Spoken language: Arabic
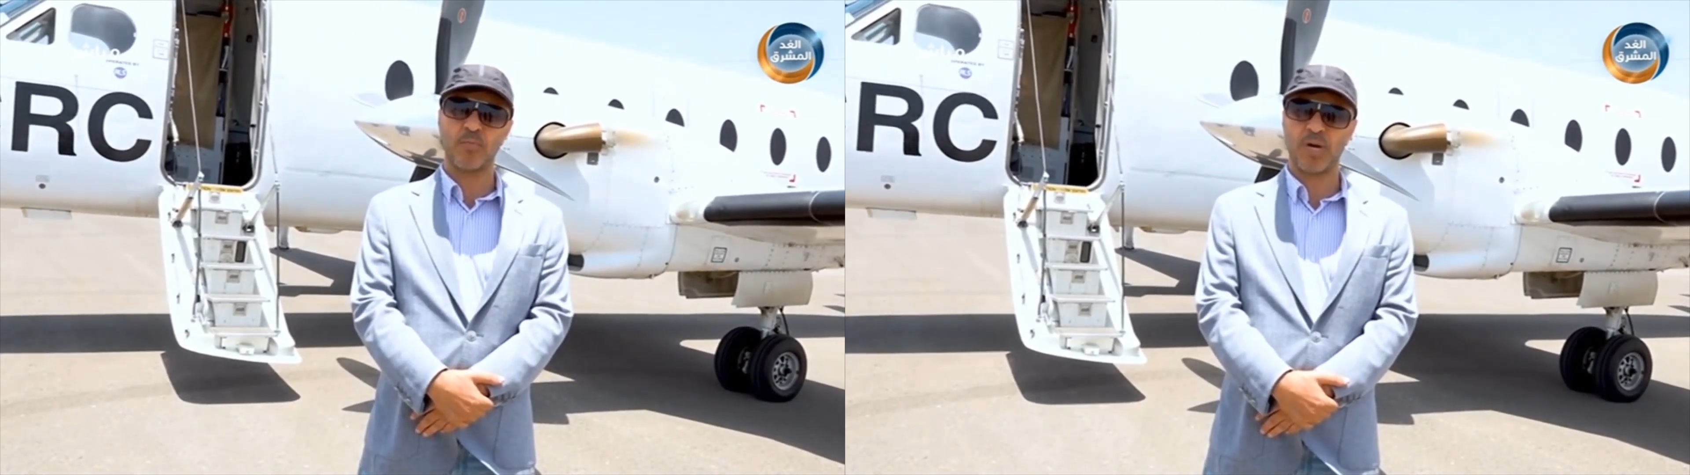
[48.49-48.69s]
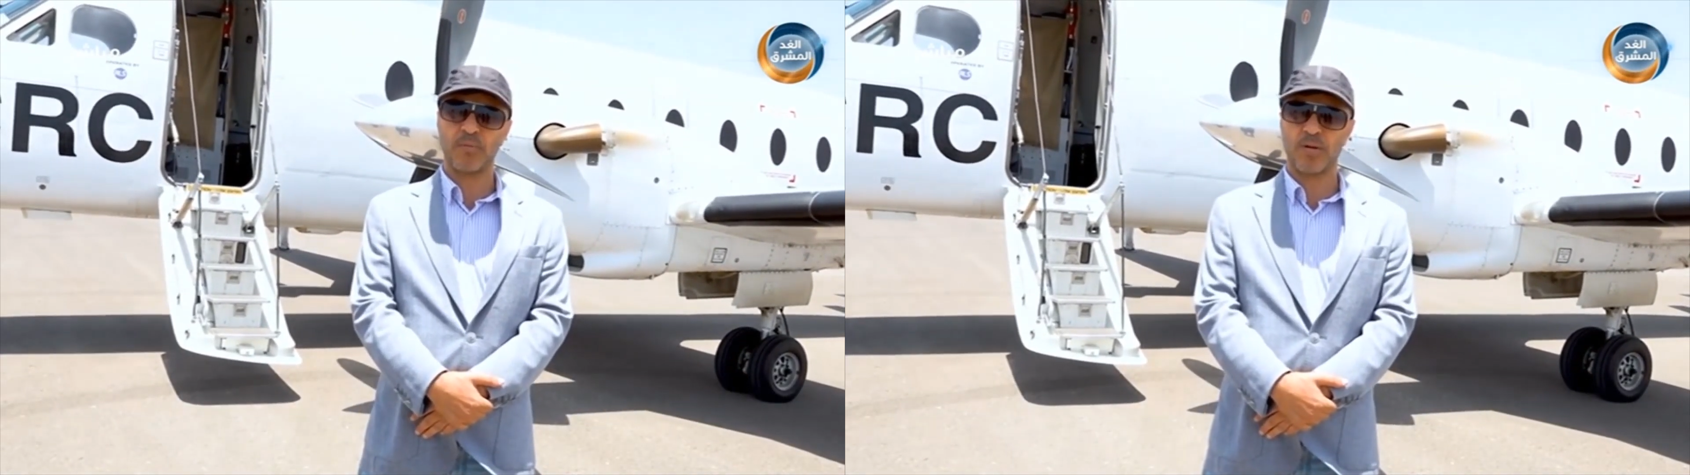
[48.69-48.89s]

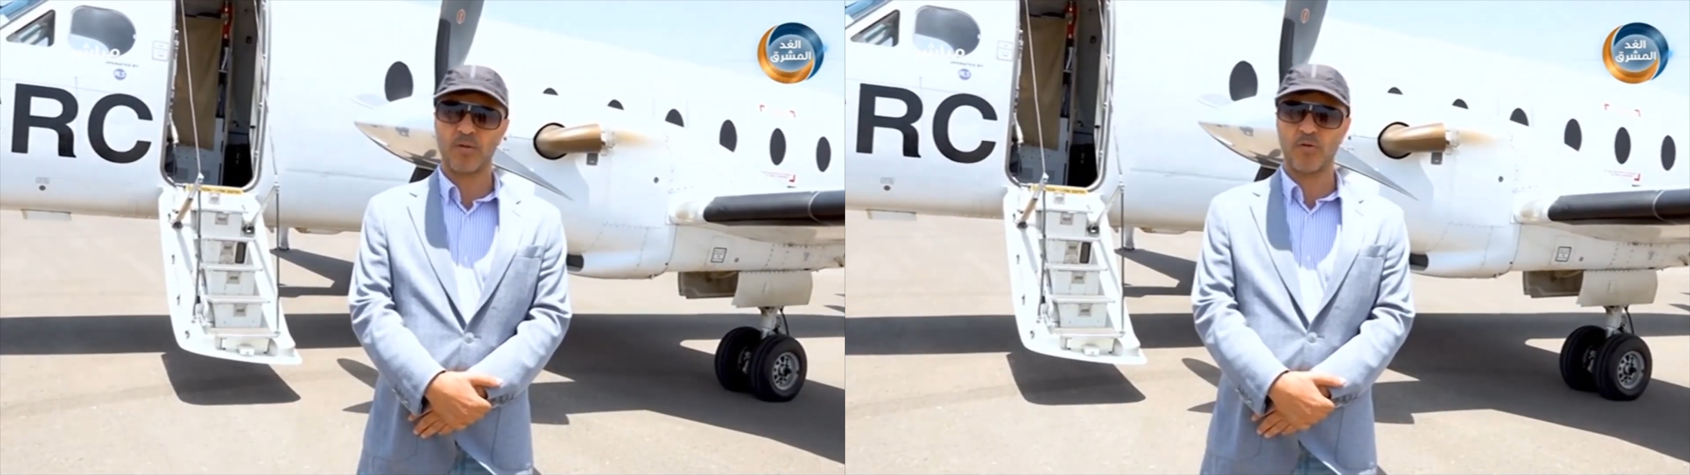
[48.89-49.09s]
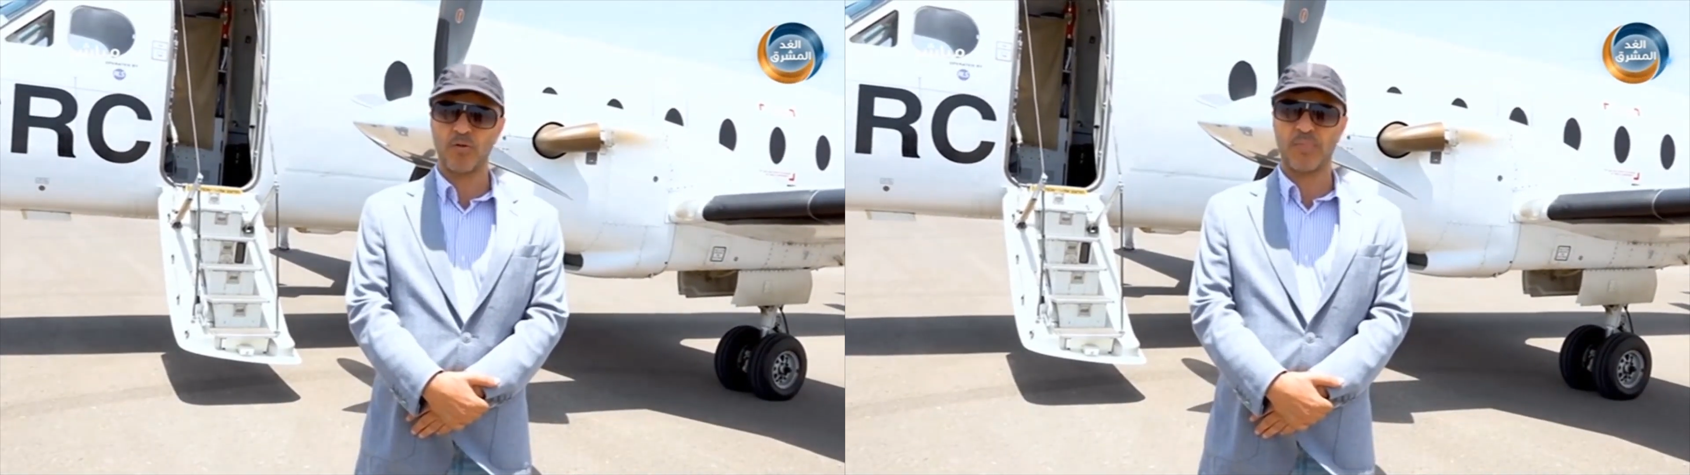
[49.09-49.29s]
مقابل
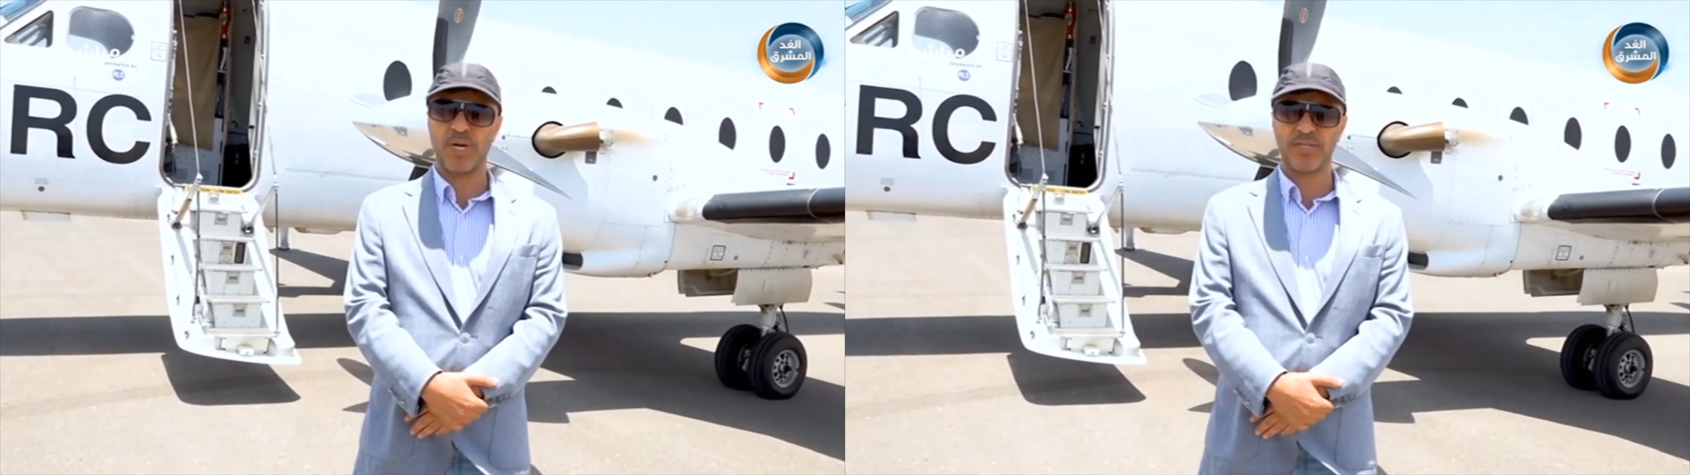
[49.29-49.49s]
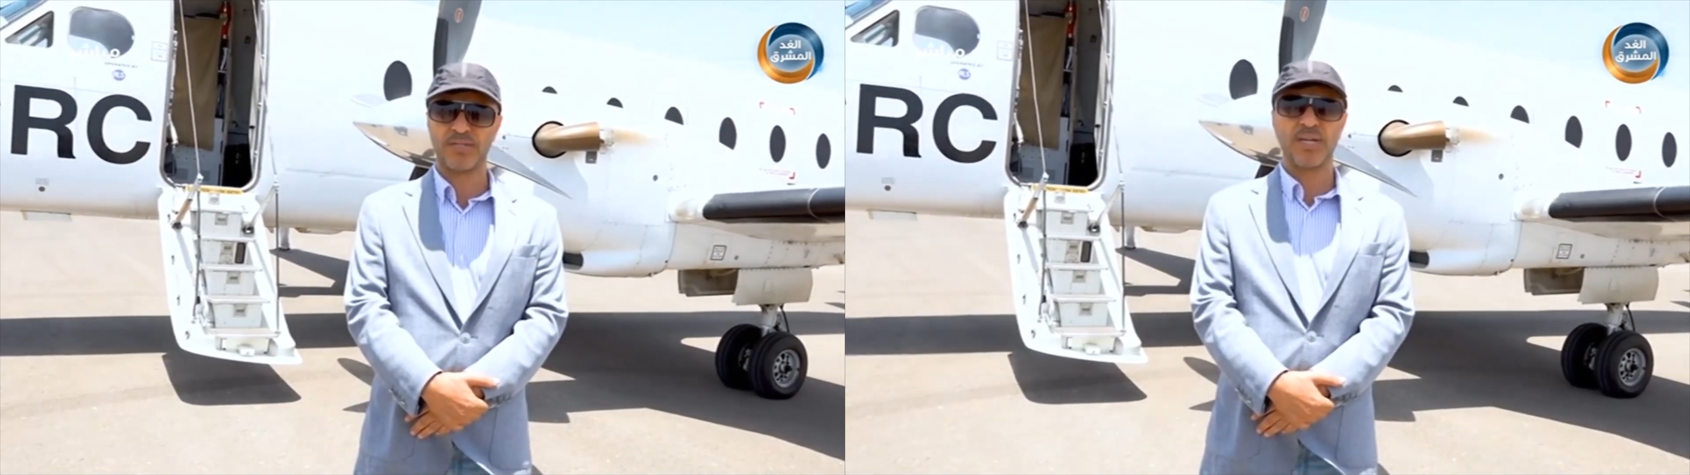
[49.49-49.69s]
الكل
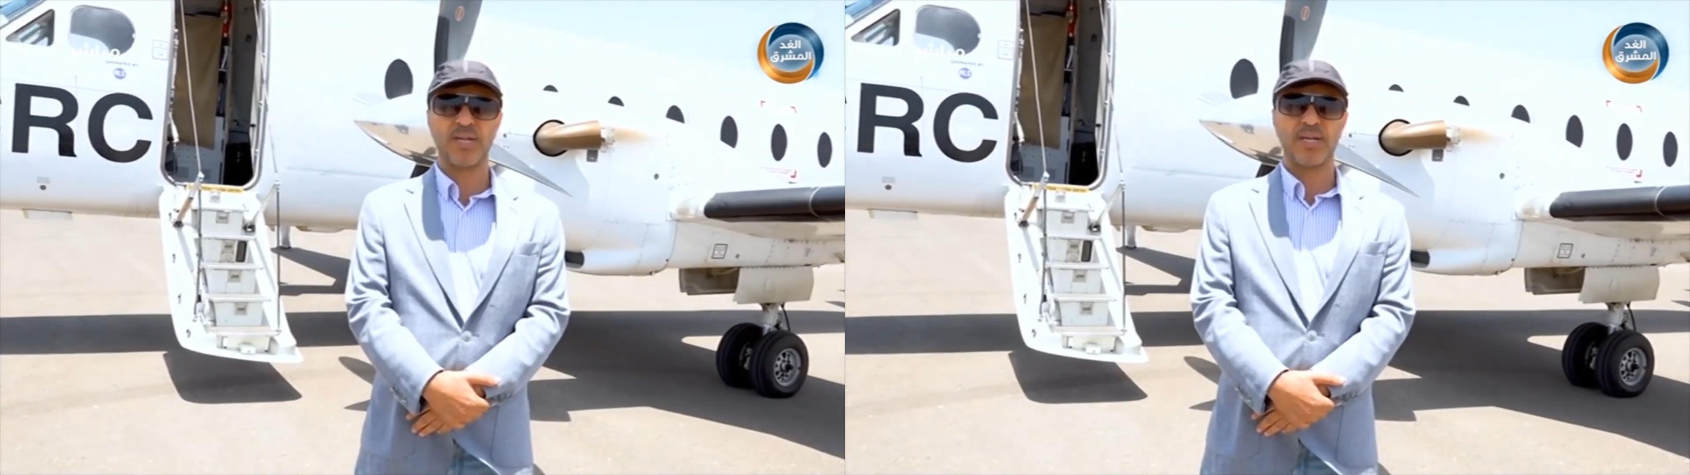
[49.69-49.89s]
بعد